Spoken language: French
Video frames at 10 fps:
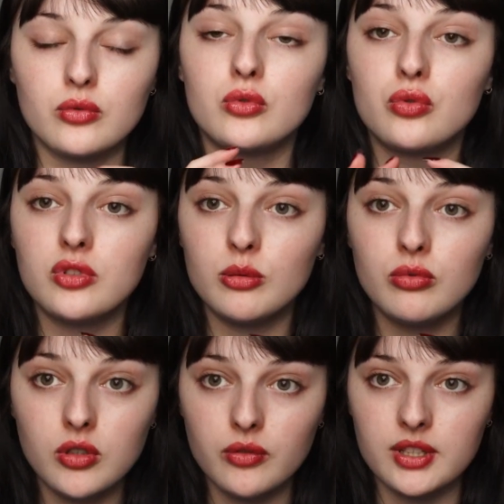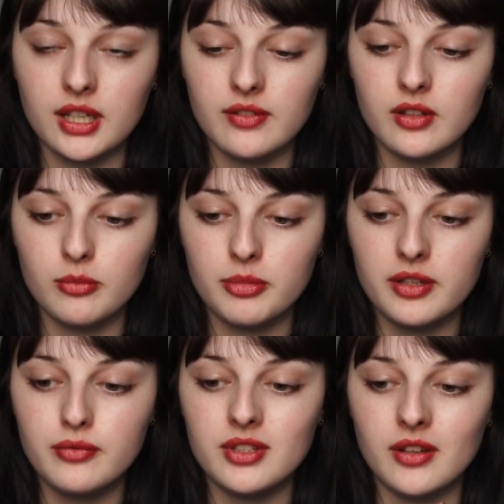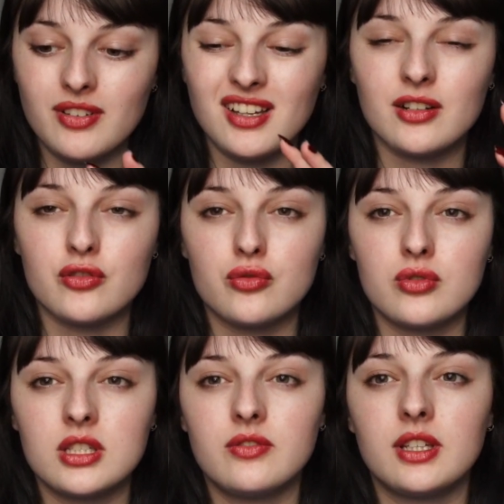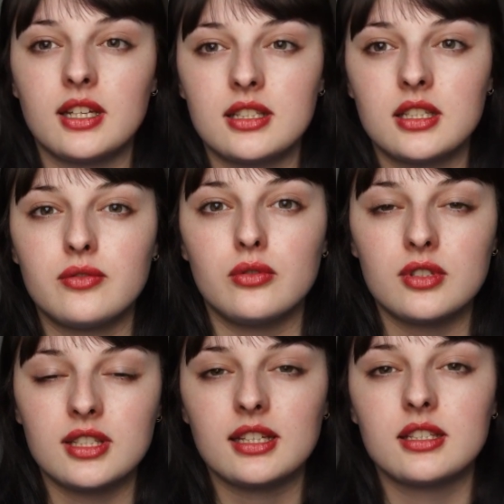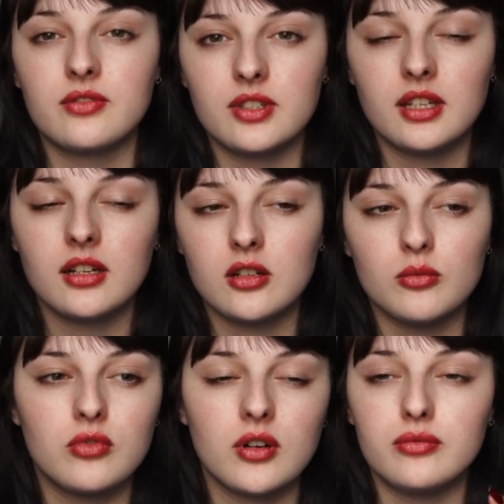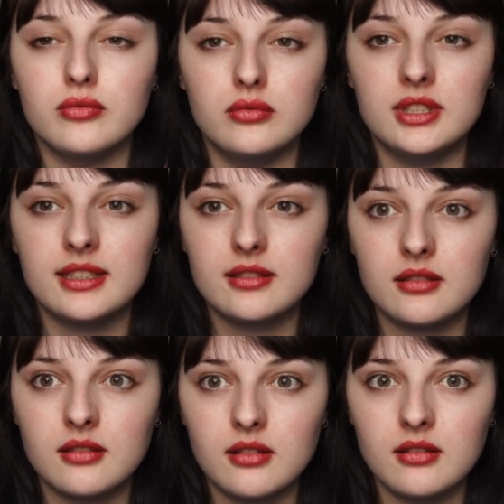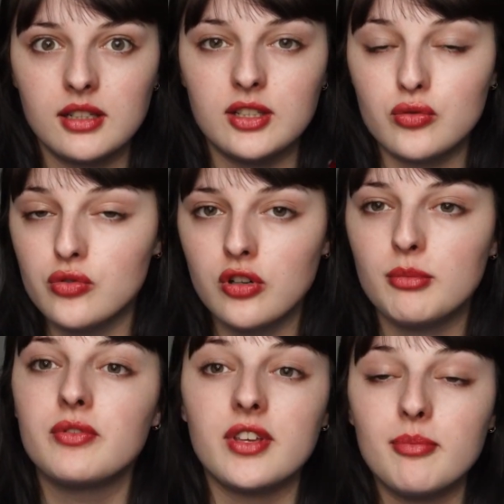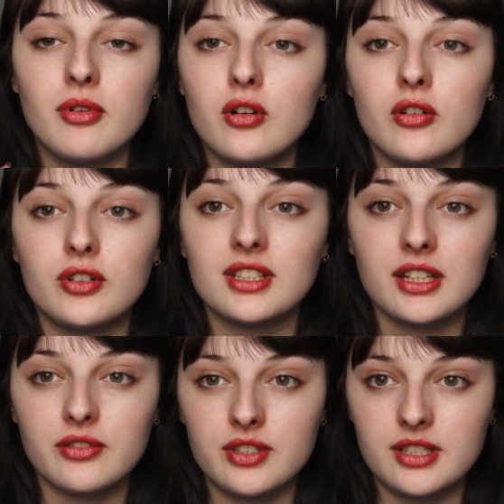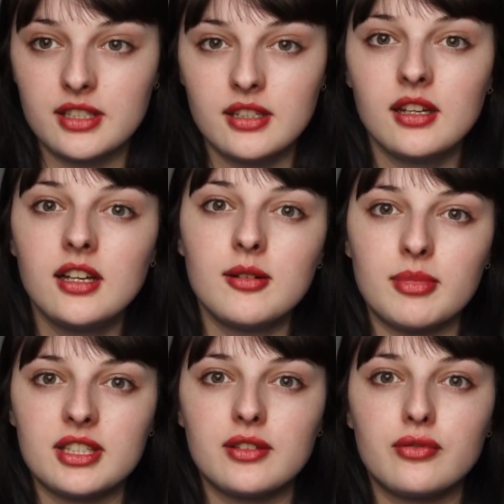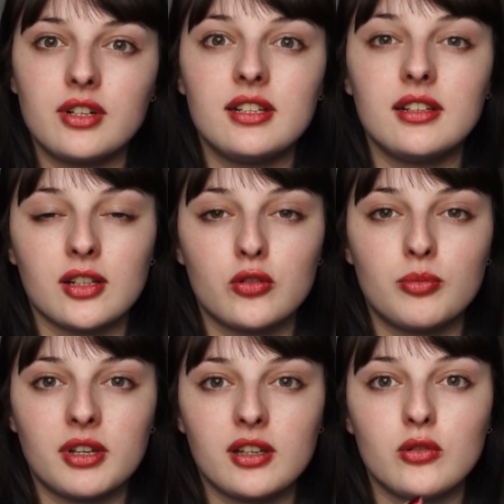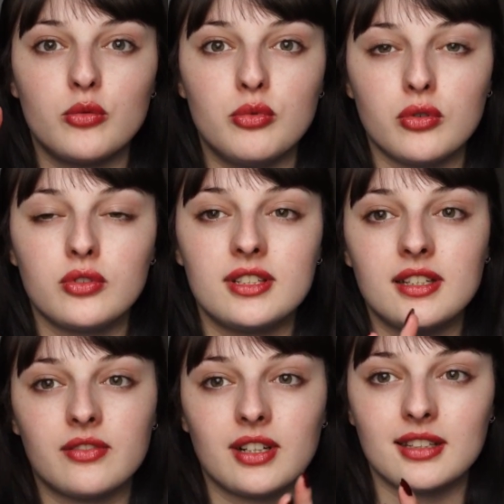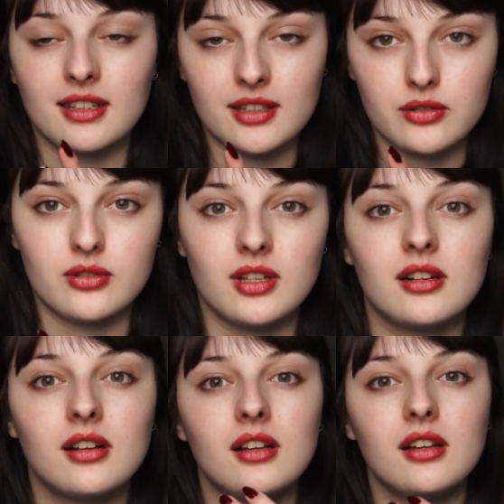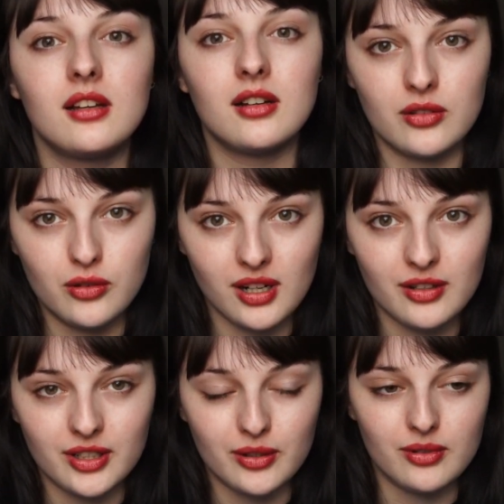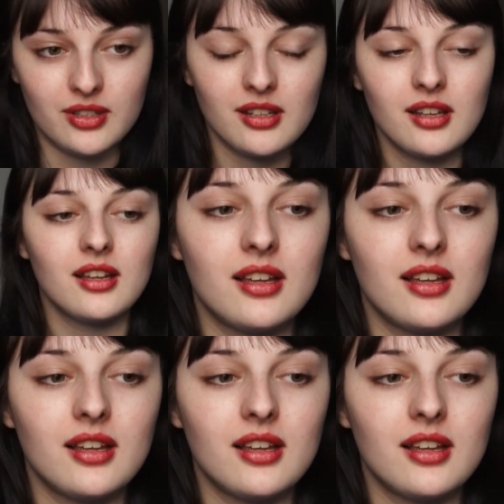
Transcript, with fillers: au tout début quand vous arrivez dans le pays, vous avez un justificatif de certificat comme quoi vous êtes étudiant, mais vous n'avez pas encore votre carte physique parce qu'il faut aller les récupérer au bureau des affaires internationales dans la faculté.